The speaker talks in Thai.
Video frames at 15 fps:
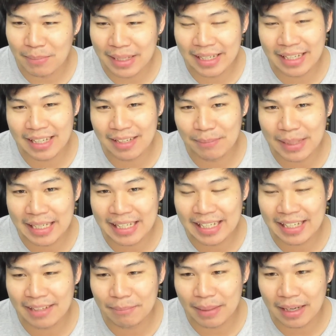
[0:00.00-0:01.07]
มีมี
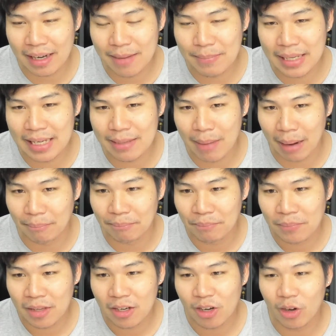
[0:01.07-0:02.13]
เคยมีแบบ
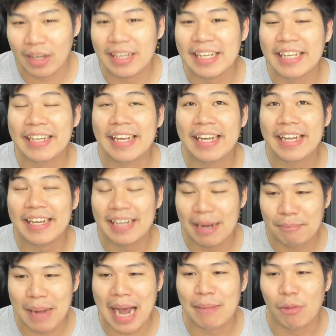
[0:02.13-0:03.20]
กรณีที่
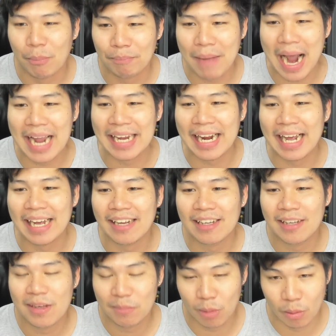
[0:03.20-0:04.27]
นำพระผมไปนะ
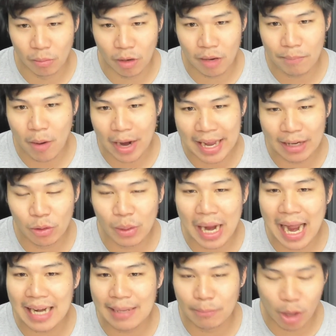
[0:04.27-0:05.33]
ผมก็ปล่อยให้ลูก
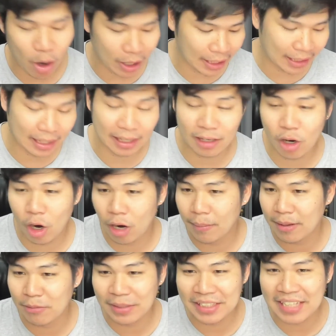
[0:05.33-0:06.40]
ค้าเรียบร้อยแล้วนะก็
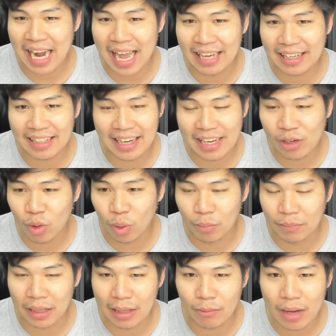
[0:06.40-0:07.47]
ไปวิจารณ์กันในกลุ่
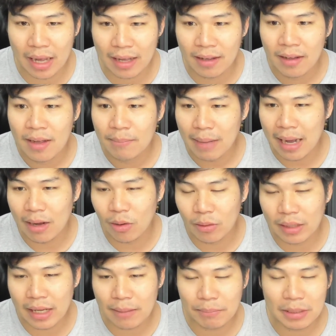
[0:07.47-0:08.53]
มนะว่าพระอ
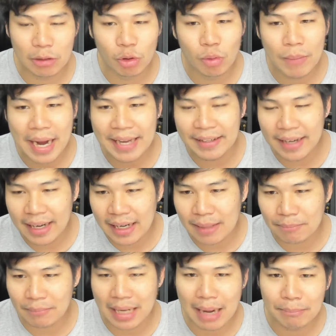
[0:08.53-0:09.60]
งค์เนี้ยผิวไม่เดิ
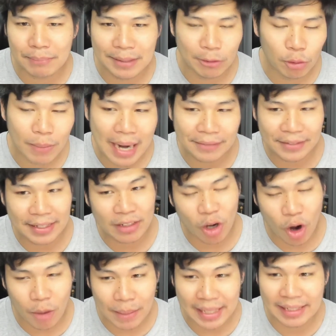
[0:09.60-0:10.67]
มทำผิวมาเส้น
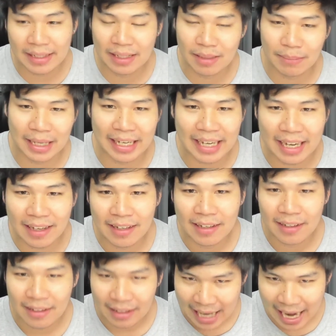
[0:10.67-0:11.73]
คอไม่เดิมอะไรเงี้ย
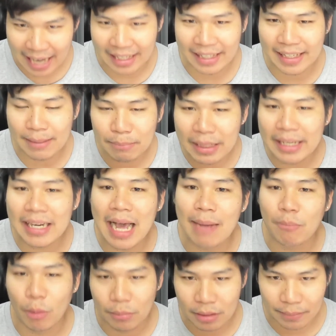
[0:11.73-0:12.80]
อ่ะเดี๋ยวคลิปนี้นะ
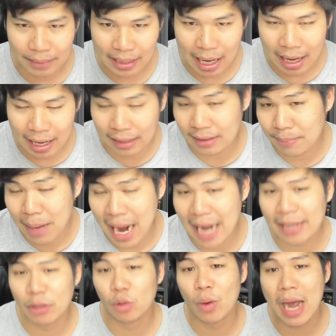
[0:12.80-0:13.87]
ผมจะมาอธิบาย
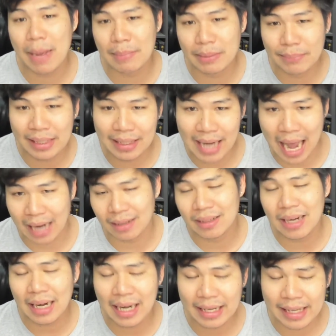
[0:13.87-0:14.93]
ให้ดูว่ามันมีหลักห
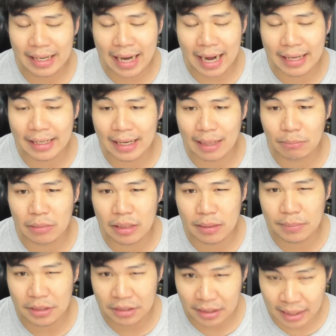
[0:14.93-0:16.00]
รืออะไรยังไงนะครับที่
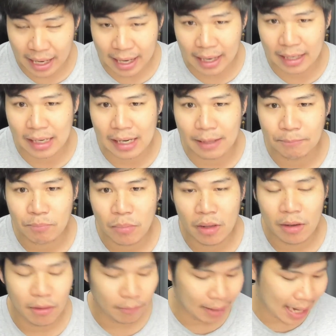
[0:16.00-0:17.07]
พิจารณานะ
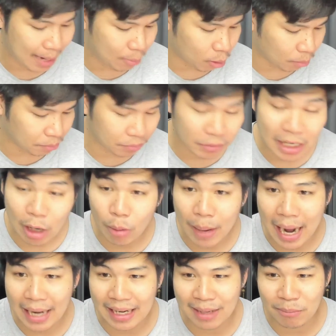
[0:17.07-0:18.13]
เวลาผมเช่า
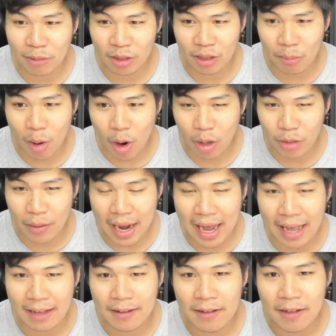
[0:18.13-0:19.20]
พระนะครับ ก็ต้องบอกก่อนว่า
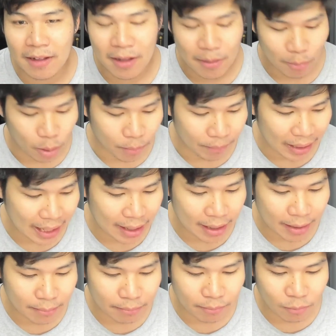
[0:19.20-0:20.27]
ผมไม่ได้
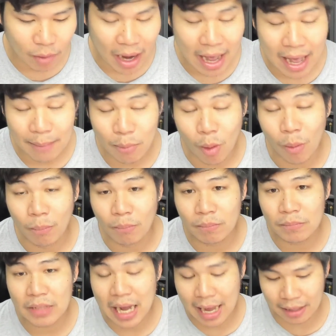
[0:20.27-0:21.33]
ว่าผม
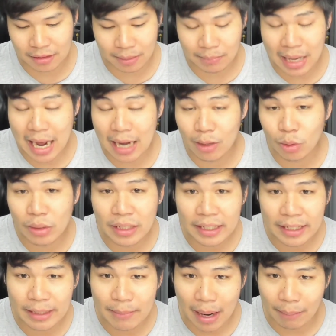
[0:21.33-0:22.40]
จะชำนาญรุ่น
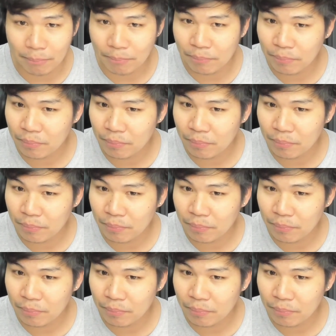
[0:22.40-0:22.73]
นี้แบบ